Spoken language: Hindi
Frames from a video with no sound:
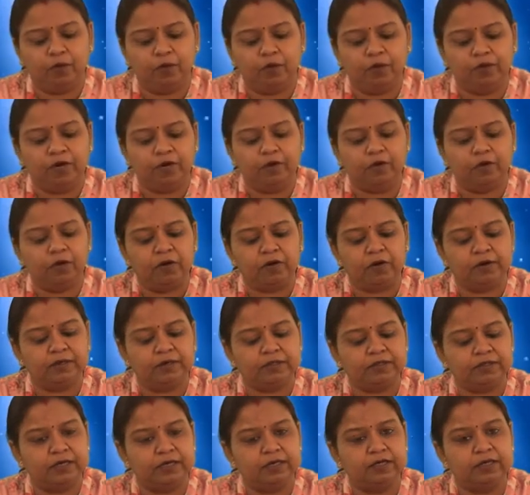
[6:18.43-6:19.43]
पोलका डॉट
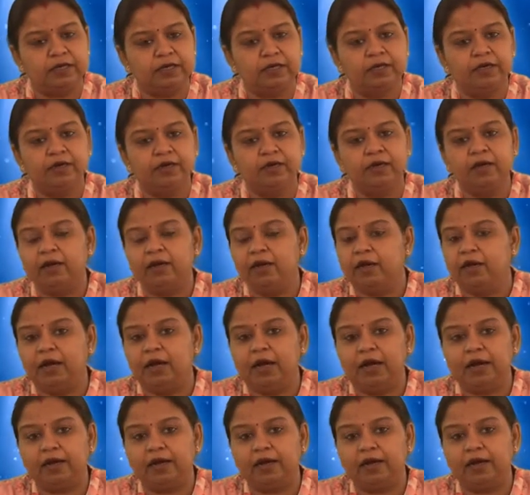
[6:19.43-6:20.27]
रख सकते हैं